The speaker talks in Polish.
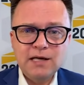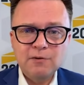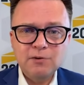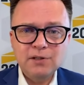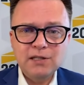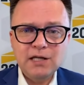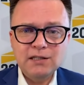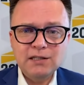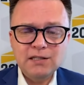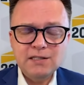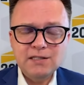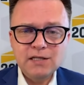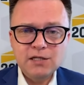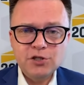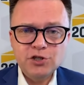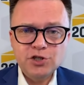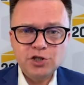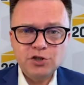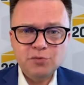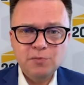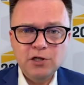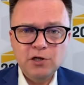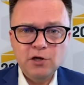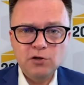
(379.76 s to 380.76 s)
wydały na ten cel
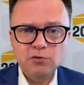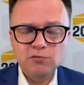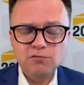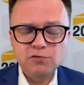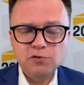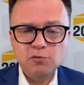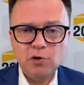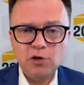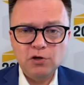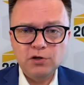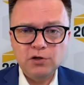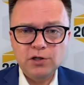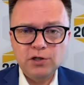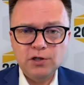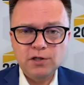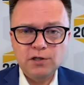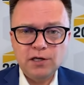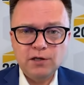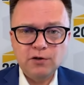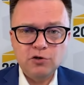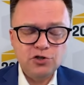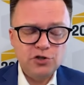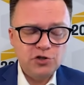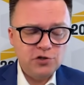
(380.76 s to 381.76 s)
6 milionów
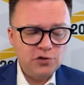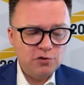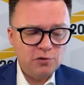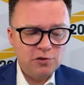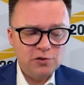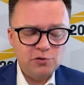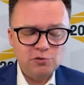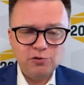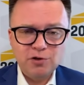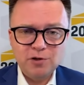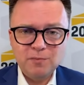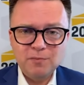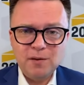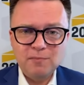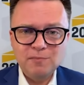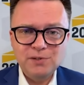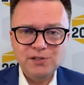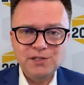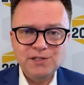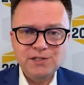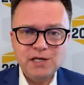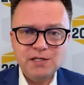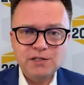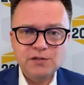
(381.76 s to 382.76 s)
złotych. Rekordzisto jest tu chyba
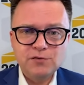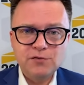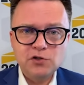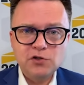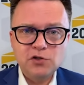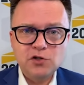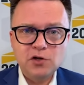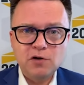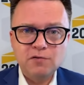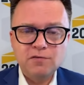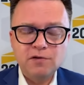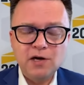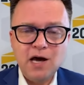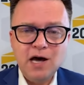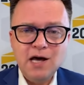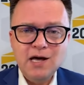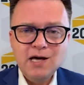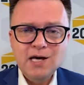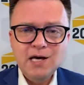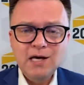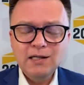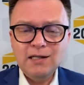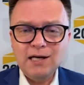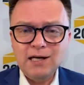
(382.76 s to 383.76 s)
Ministerstwo Zdrowia.
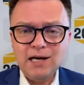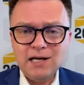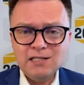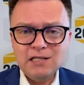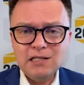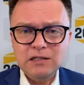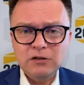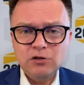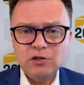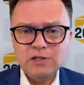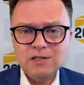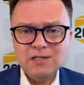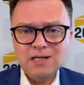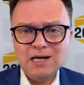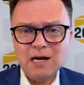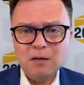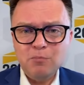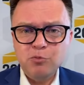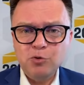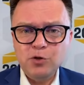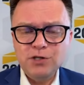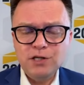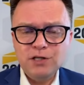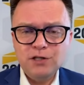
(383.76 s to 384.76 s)
Ta kasa do
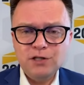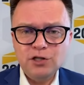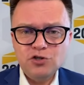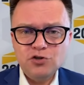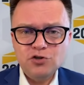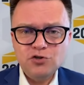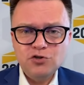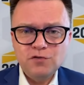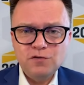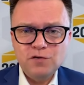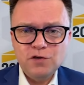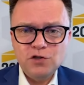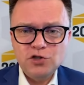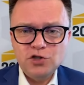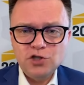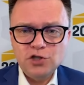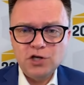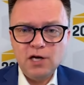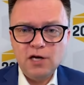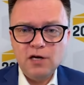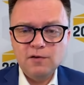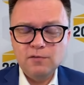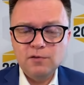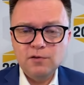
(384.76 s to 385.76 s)
ryzyka płynie też
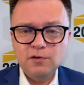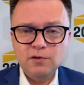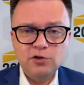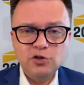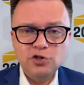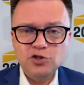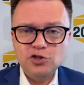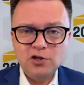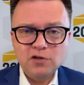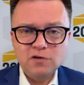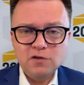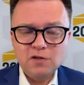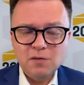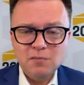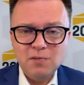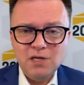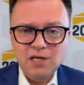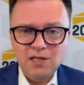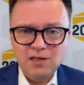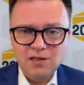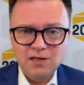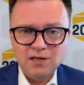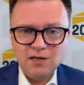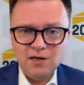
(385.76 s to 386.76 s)
oczywiście y,
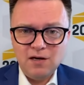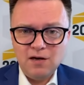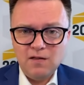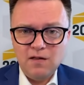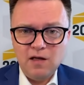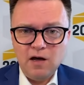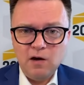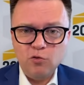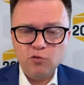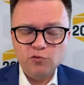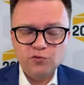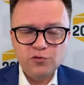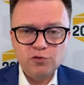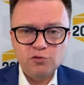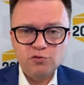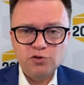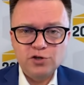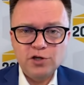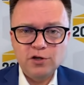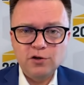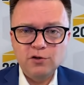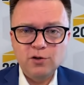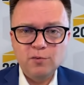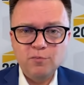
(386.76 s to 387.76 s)
tysiącem innych kanałów z
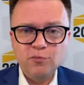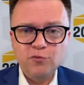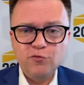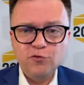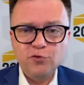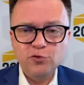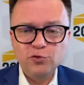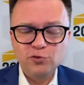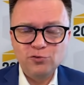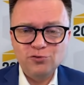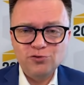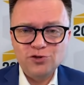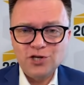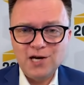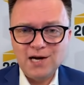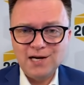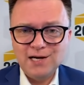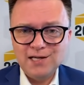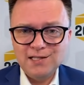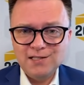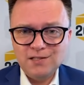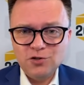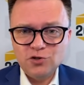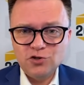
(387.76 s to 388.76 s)
różnego typu funduszy,
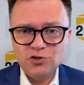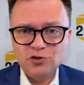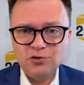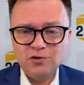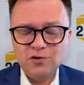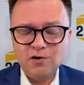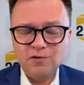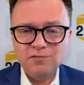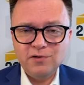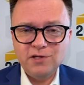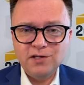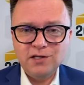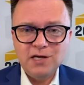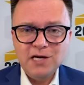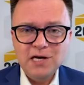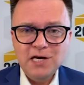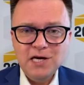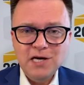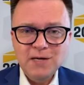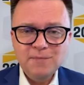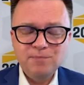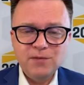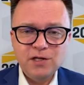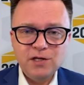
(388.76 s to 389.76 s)
agencji
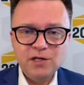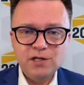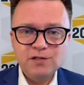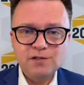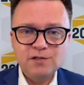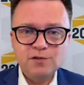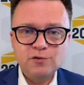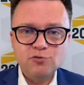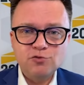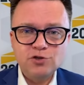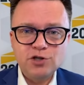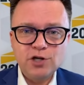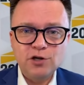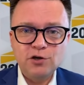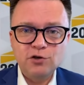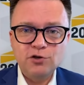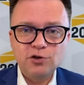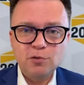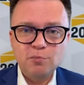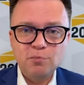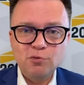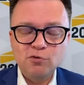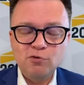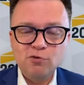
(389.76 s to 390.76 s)
rządowych, y, z
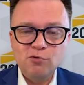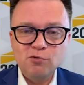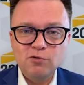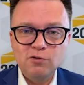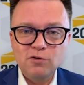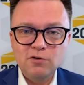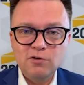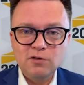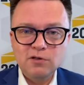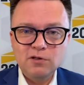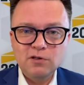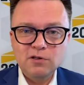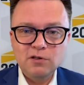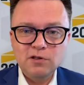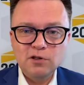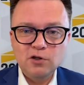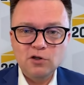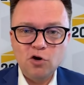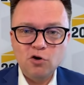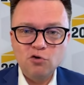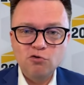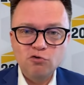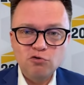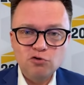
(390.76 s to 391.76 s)
różnego typu
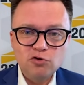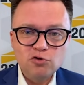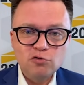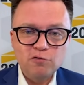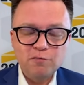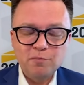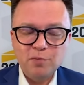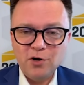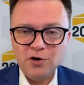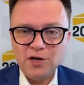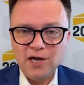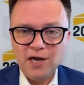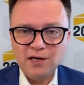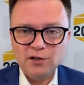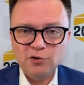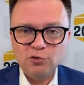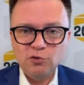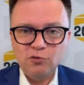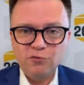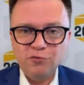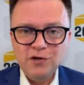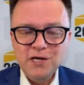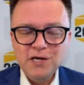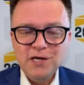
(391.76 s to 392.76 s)
y, konkursów,
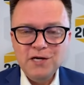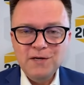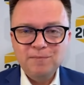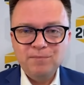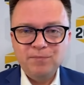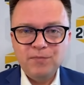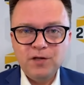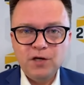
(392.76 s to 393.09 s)
projektów.